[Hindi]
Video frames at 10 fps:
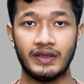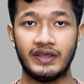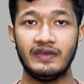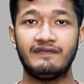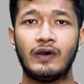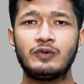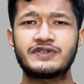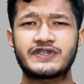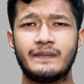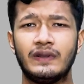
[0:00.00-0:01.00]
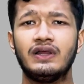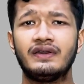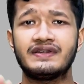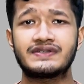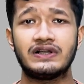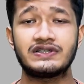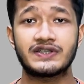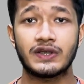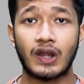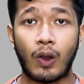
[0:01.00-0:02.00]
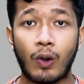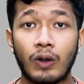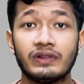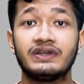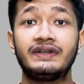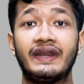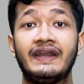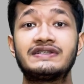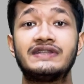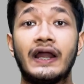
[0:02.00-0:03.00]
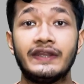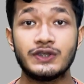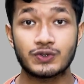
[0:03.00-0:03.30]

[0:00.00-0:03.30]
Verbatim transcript: ही फाउंड सिमिलर रिजल्ट इन ऑल द ट्रेड्स दैट ही